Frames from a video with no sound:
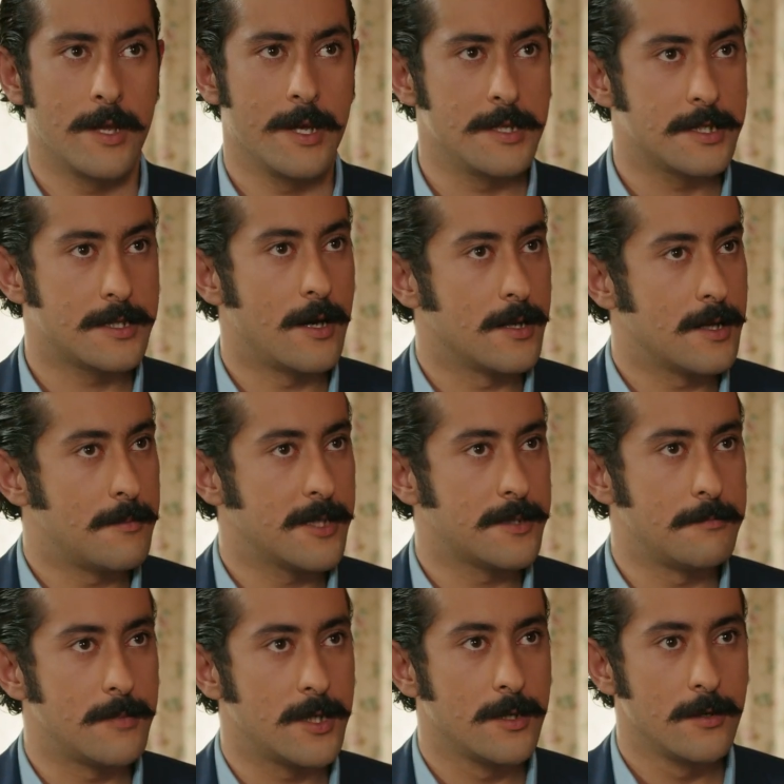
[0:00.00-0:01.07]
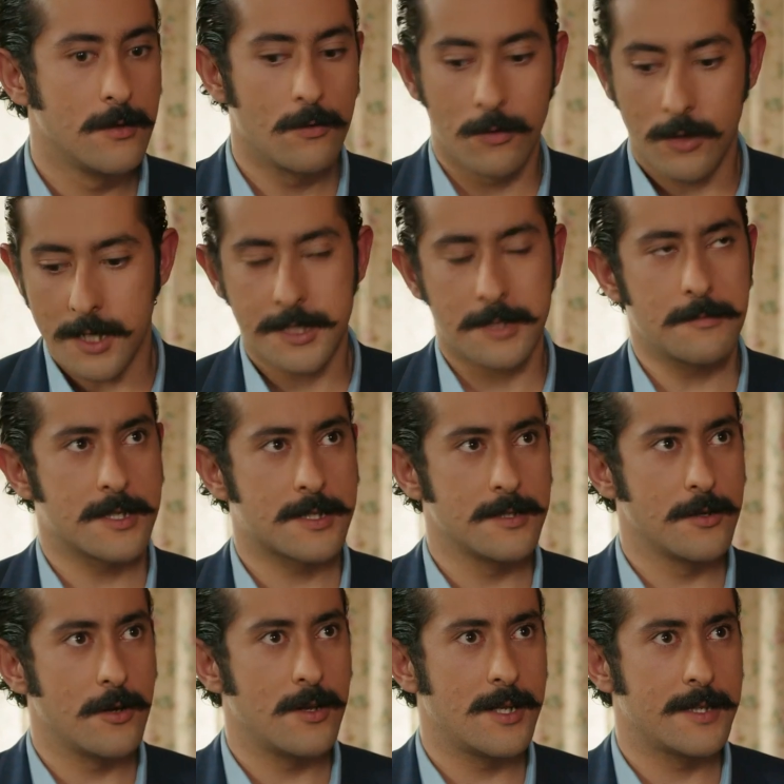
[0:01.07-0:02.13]
Ben işte anlamadın mı? Olay
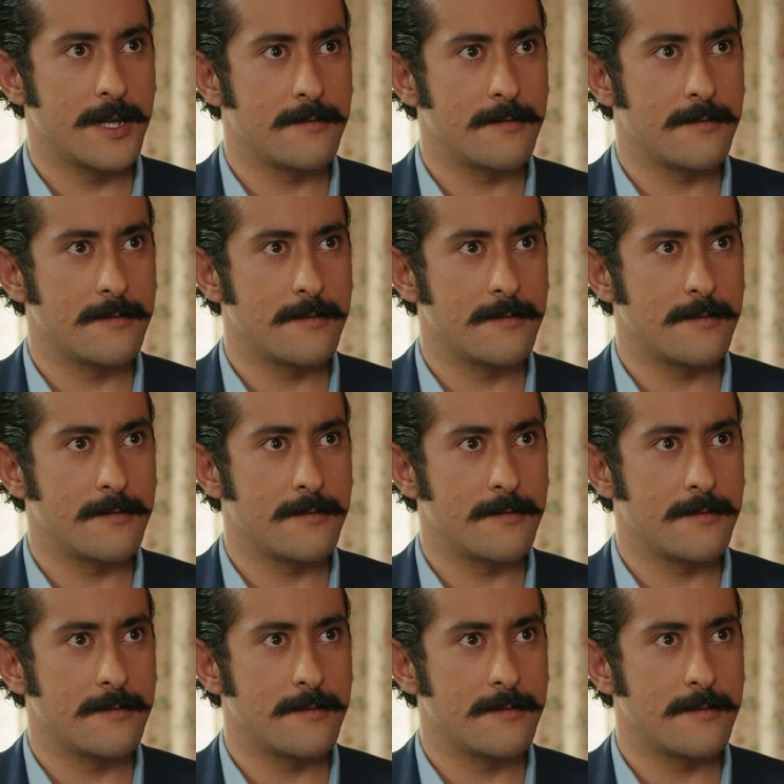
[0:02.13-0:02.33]
çıkmasın diye öyle